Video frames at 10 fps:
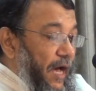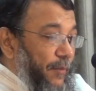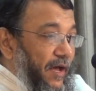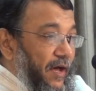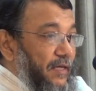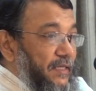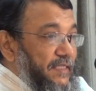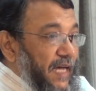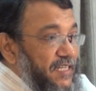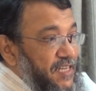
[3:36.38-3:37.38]
আমরা
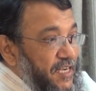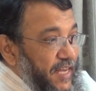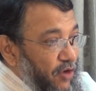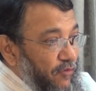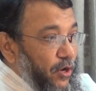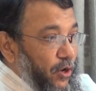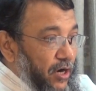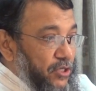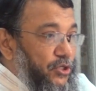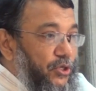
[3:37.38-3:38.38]
জাহাজটা টেক ওভার
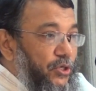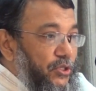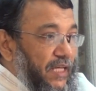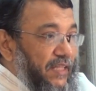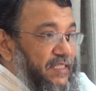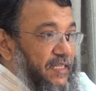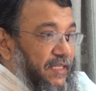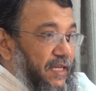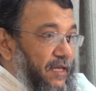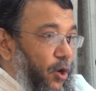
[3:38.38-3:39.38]
করার জন্য তাদের
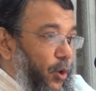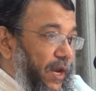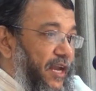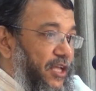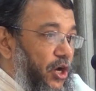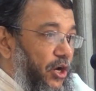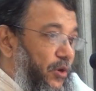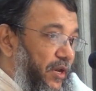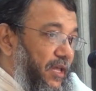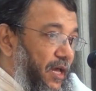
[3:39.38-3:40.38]
সাথে ওকল্যান্ডে জয়েন
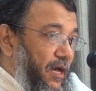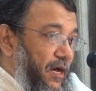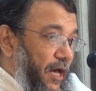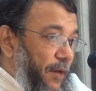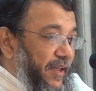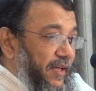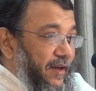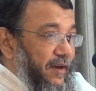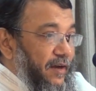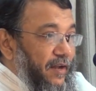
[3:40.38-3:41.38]
করি
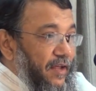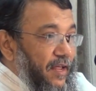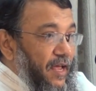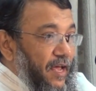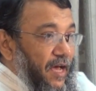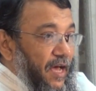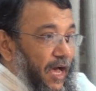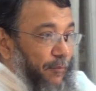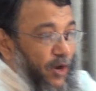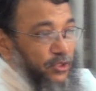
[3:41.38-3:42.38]
আমেরিকার
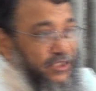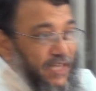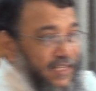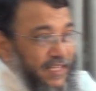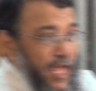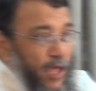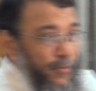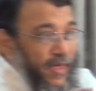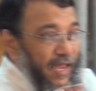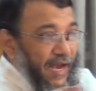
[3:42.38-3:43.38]
আপনারা হয়তো জানেন যে
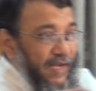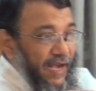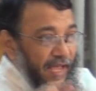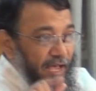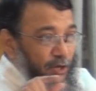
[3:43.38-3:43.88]
এপিএল একটা লেখা